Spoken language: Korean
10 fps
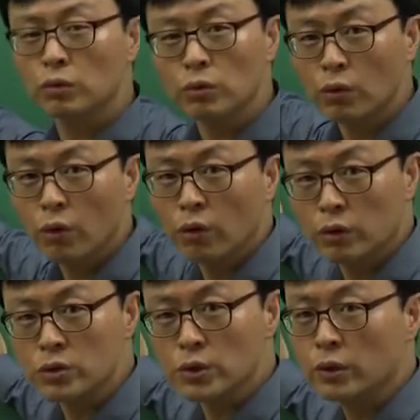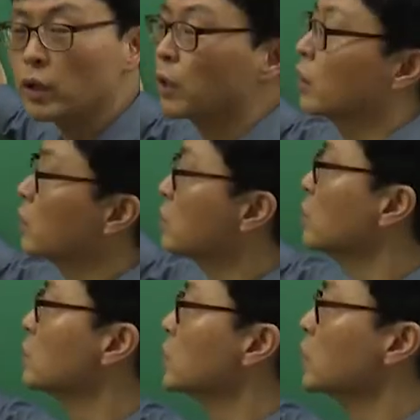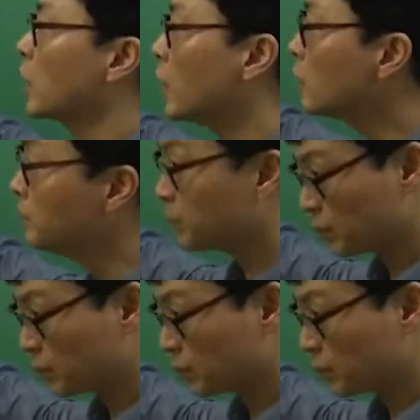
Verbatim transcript: 그렇고 그렇죠 예 그래서 이제 제가